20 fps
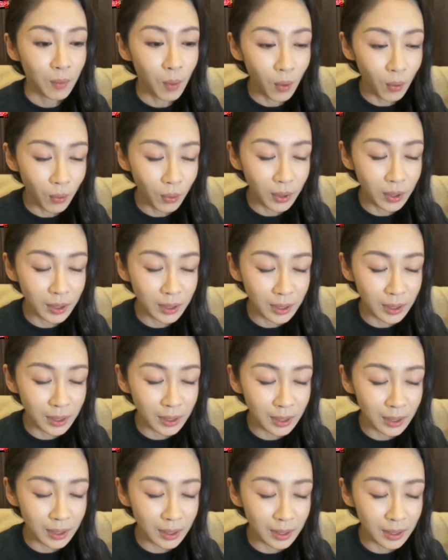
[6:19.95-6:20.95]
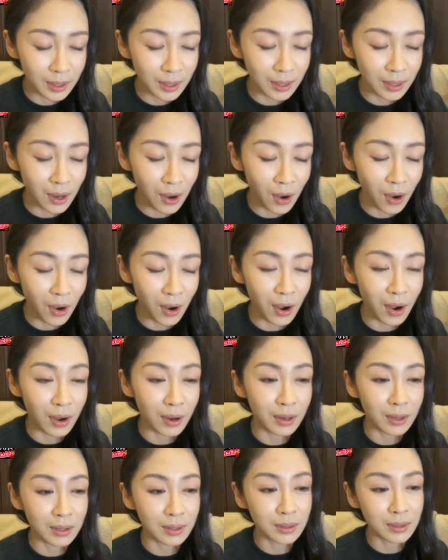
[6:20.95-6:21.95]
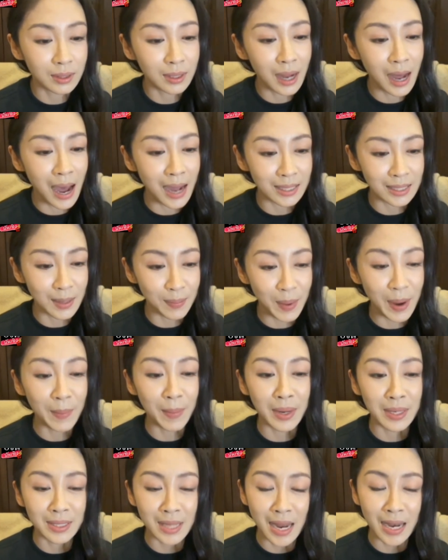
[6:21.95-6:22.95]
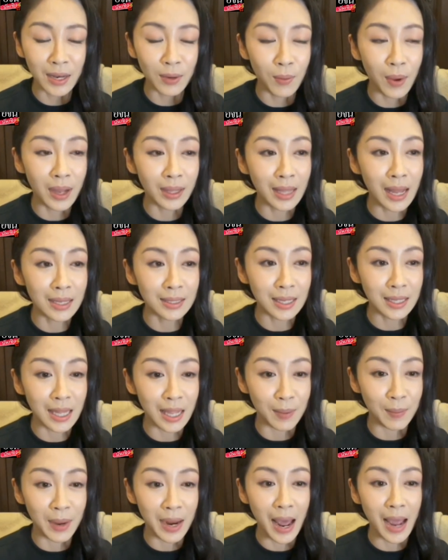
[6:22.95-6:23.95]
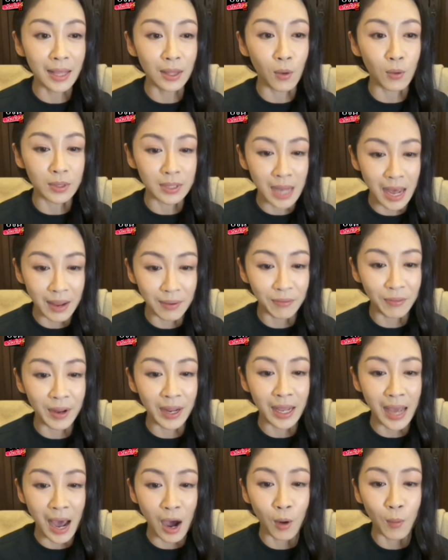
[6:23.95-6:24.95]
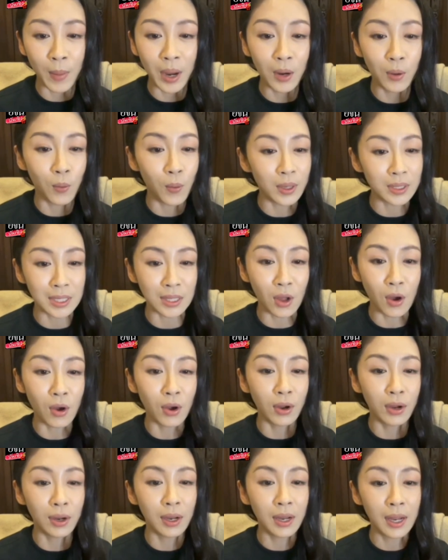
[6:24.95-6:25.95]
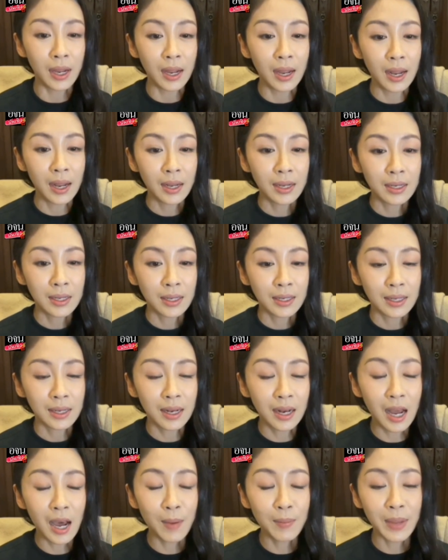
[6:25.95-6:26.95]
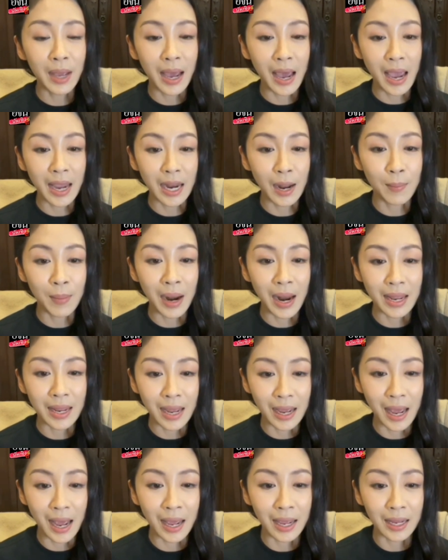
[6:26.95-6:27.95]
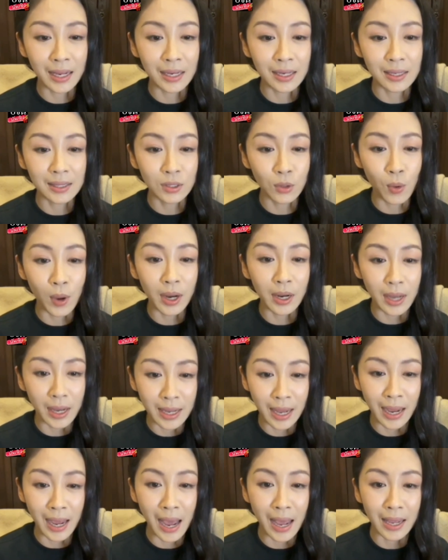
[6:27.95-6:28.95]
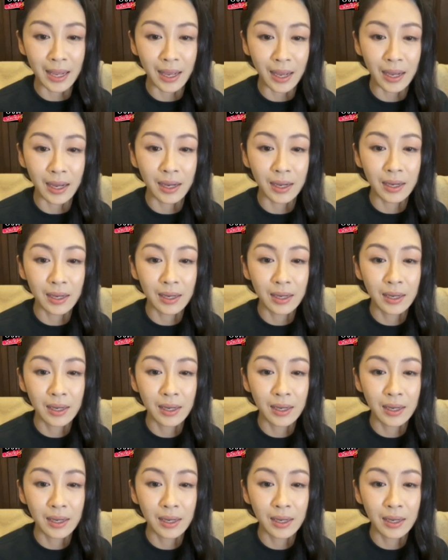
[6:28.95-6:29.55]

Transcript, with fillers: พวกคุณก็อาจจะเป็นเหมือนแซนที่ว่าตั้งสติไม่ได้ตกใจฟรีคเอาท์ไม่รู้ว่าจะต้องเริ่มยังไงทำอะไรยังไงช่วยเหลือยังไงอะ